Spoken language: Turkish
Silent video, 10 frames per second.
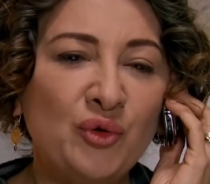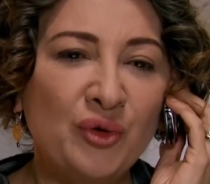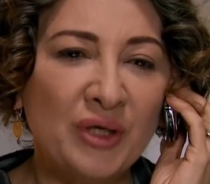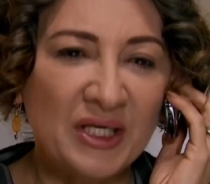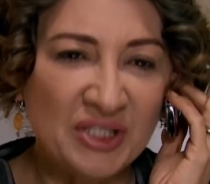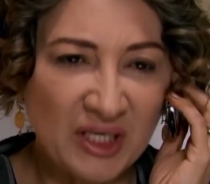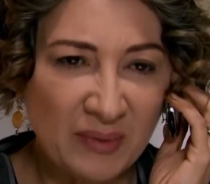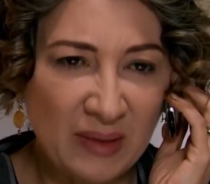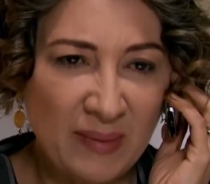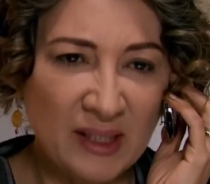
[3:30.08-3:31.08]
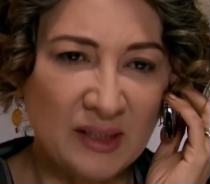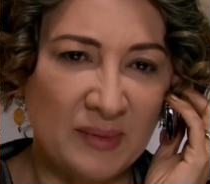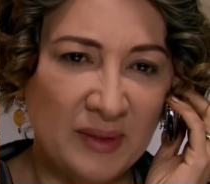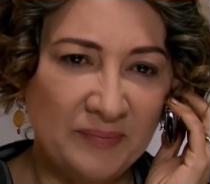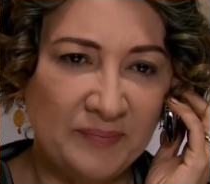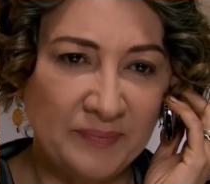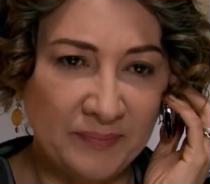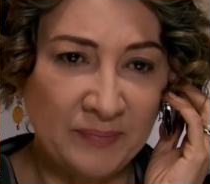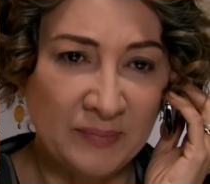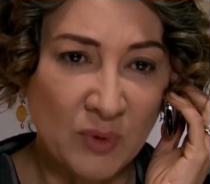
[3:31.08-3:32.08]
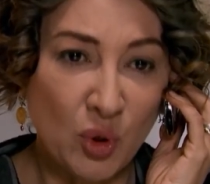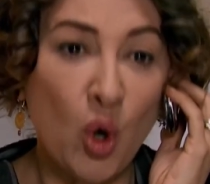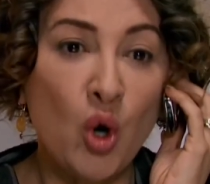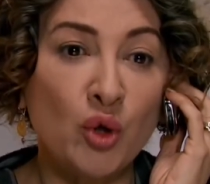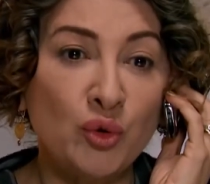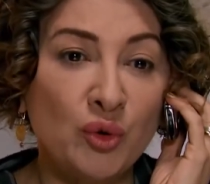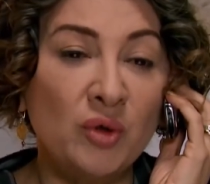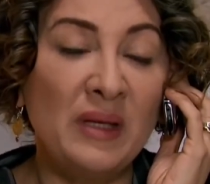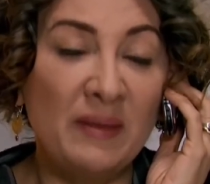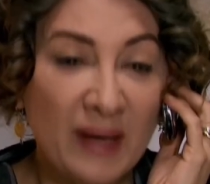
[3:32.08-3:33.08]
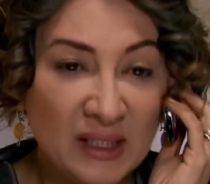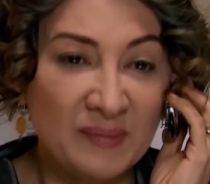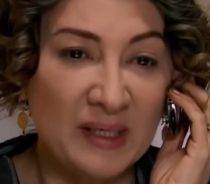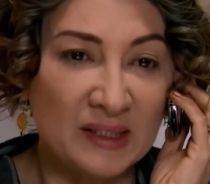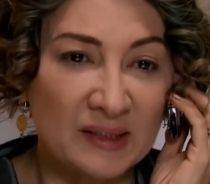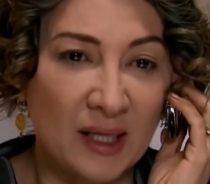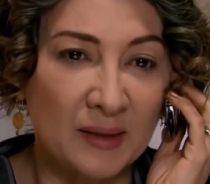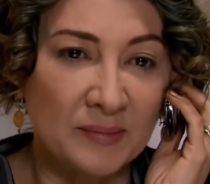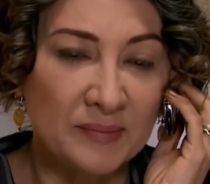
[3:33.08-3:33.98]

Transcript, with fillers: güttüğü keçiyi bilmez mi? Hı? Doğurduğunu bilmez mi insan?